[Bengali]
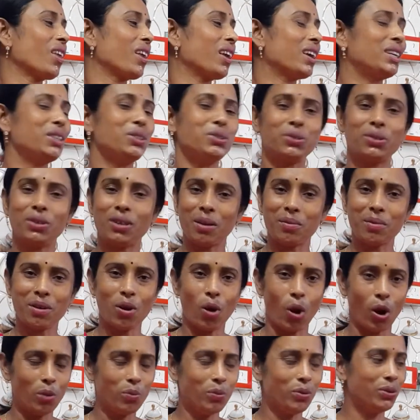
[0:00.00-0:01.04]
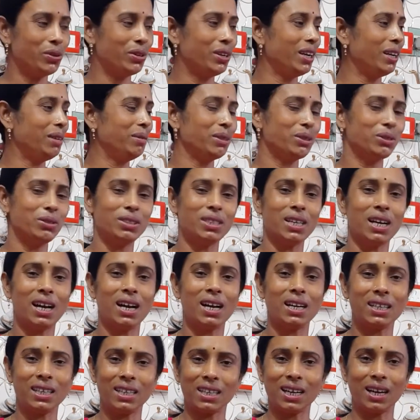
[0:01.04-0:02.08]
কিছুক্ষণ আমরা গল্প করলাম একটু চা
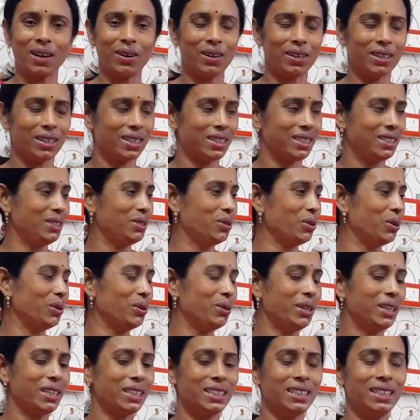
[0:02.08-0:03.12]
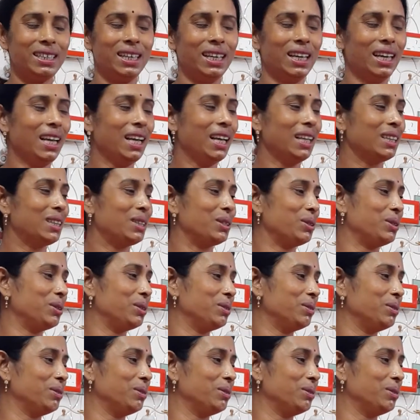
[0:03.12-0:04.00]
টা খাওয়া খাই হলো আর কি তো